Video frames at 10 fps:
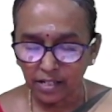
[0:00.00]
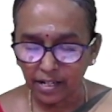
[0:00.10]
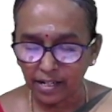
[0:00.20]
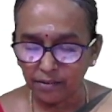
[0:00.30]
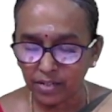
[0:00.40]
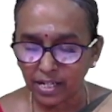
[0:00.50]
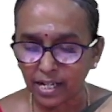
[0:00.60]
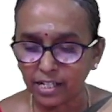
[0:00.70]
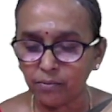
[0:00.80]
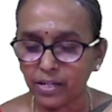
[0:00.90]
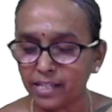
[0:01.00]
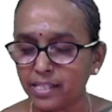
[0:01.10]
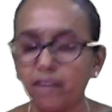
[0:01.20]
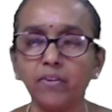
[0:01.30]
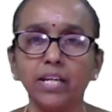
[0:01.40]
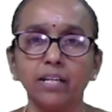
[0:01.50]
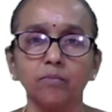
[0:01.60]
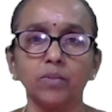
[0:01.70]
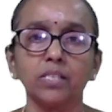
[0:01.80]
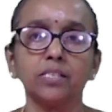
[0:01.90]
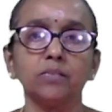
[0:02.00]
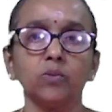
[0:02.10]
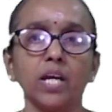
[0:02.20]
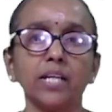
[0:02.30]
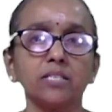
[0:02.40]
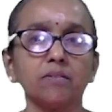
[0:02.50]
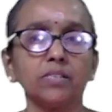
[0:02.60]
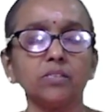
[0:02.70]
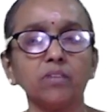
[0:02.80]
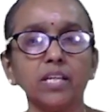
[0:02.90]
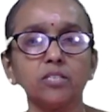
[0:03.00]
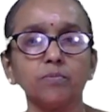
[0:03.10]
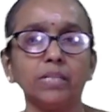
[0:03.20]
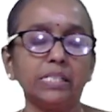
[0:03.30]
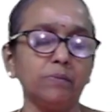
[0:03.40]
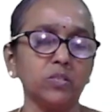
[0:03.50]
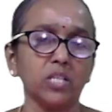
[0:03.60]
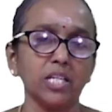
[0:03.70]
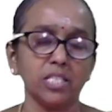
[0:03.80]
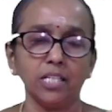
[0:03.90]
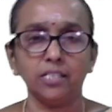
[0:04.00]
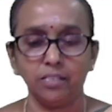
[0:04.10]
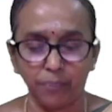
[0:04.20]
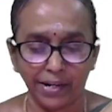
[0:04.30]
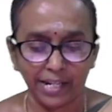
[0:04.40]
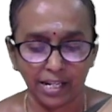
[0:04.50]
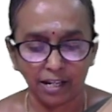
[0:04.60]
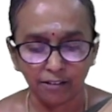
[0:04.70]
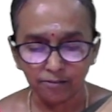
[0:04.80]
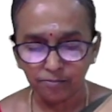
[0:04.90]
ரெண்டு பேரை கண்டுபிடிக்க தேவையில்லை நமக்கு ஒரு ஆன்சர் வந்தோடனே மல்டிபிள் சாய்ஸில் நிப்பாட்டிக்கிறோம்